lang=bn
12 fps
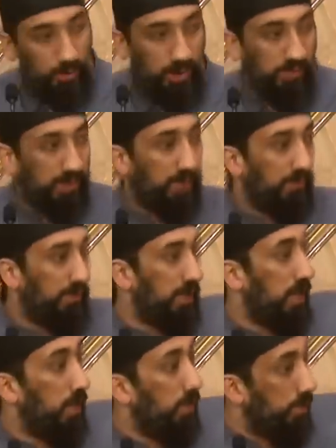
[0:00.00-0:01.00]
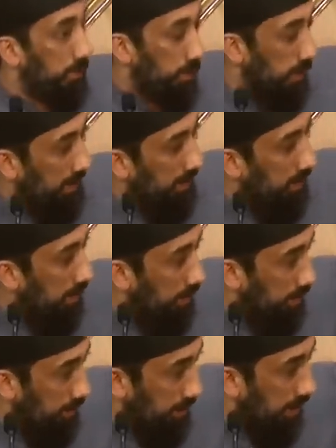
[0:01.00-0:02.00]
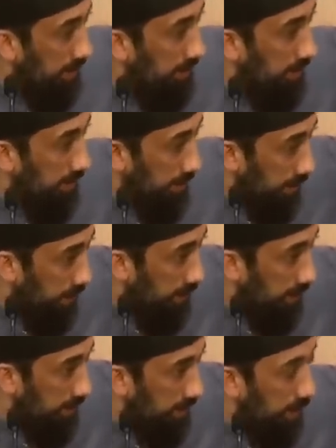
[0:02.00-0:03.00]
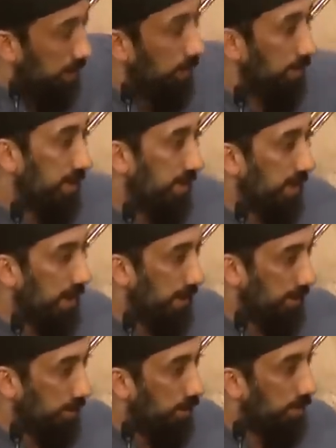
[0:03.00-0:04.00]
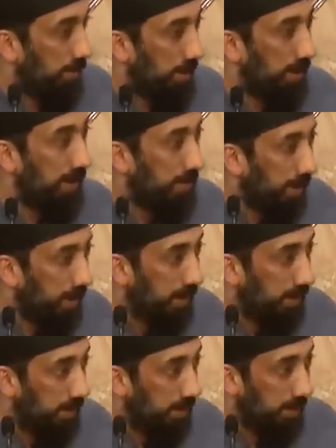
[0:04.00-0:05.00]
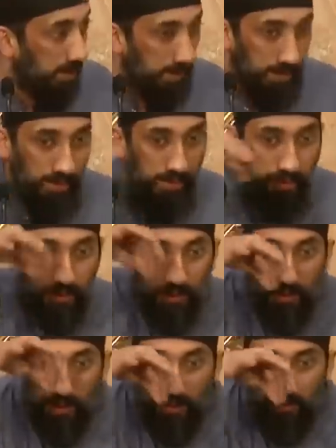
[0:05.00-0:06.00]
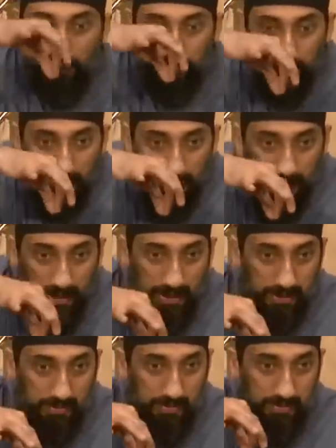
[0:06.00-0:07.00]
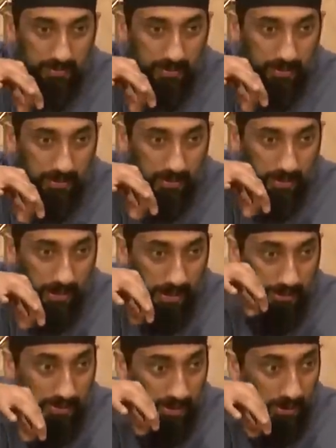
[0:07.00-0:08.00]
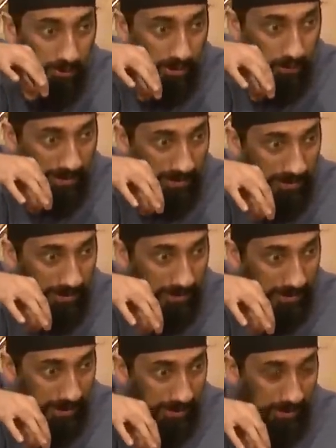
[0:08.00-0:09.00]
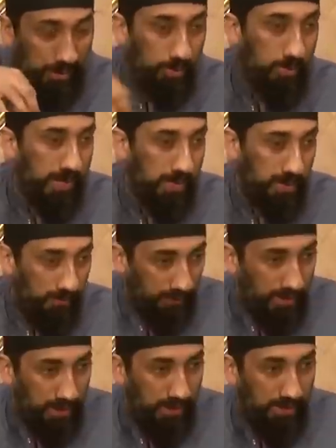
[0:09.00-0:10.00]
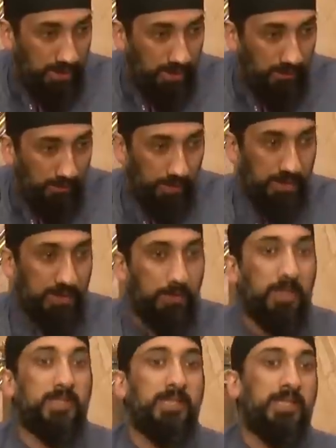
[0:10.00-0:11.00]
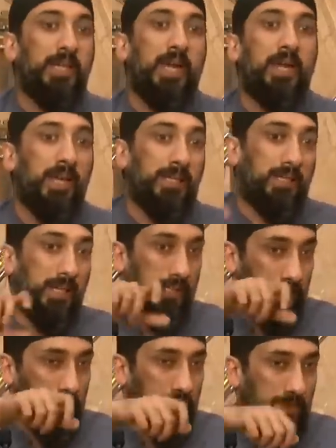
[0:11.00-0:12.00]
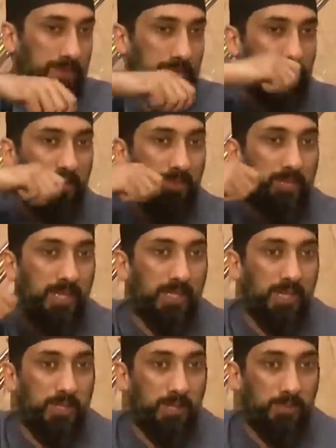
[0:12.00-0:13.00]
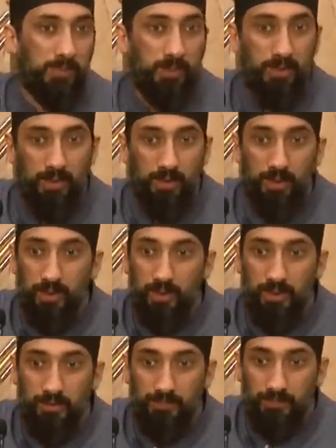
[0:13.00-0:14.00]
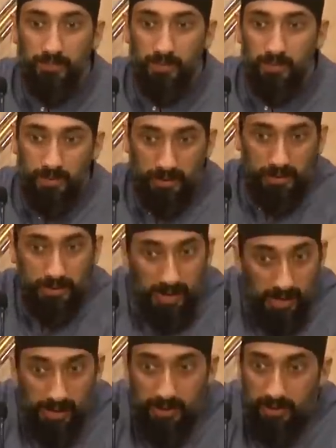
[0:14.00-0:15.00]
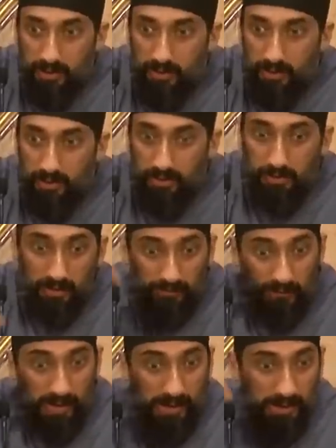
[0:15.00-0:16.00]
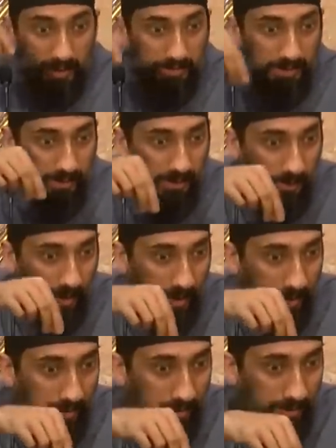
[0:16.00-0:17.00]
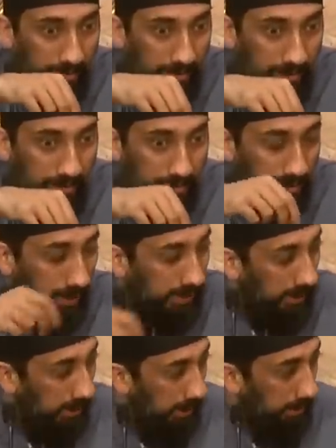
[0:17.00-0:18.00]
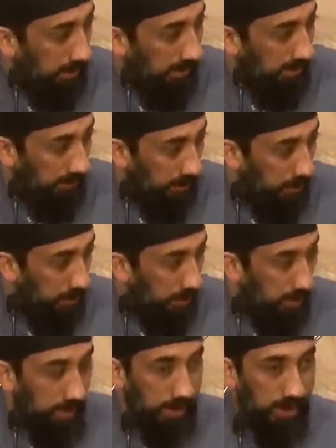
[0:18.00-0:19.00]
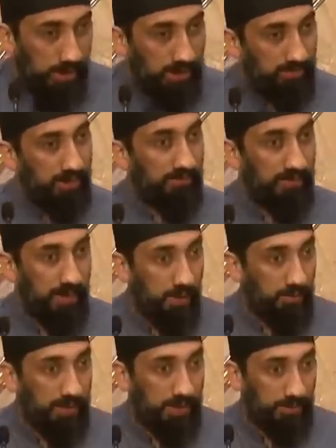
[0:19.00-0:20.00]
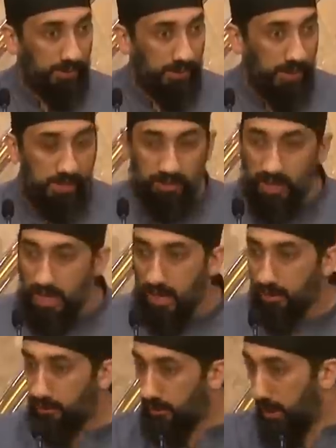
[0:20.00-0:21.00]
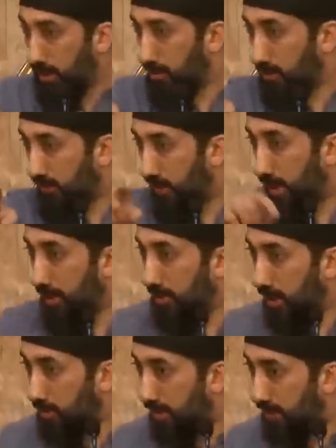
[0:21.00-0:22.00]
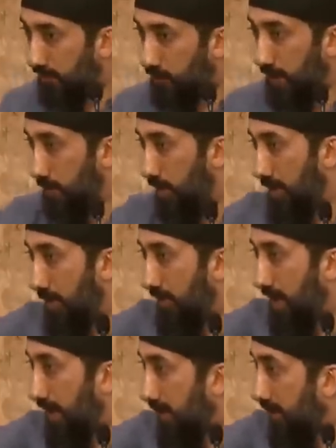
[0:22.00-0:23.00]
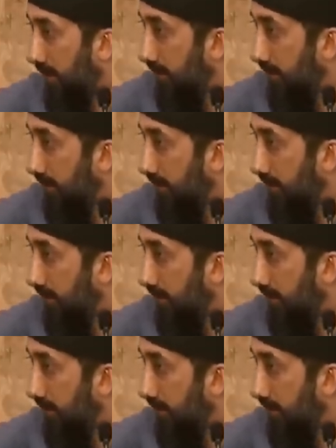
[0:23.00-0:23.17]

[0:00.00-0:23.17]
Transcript: ফেরাউনের মতো রাজা যদি নিজ প্রাসাদে বার্গার খেতে বসে আর এমন সময় একটা মাছি এসে তার খাবারের উপর বসে তাকে অসম্মান করে ভাবতে পারেন রাজা খেতে বসলো আর কেউ একজন এসে বলল এই খাবারটা আমার খুব পছন্দের আমি এই ক্যাচাপটা খাবো লোকটা মারা পড়বে এখন মাছি এসে যদি তার খাবার খাওয়া শুরু করে আর ফেরাউন রাগান্বিত হয়ে বলে কত বড় সাহস আমি আমার খাবারের থেকে ফেরত চাই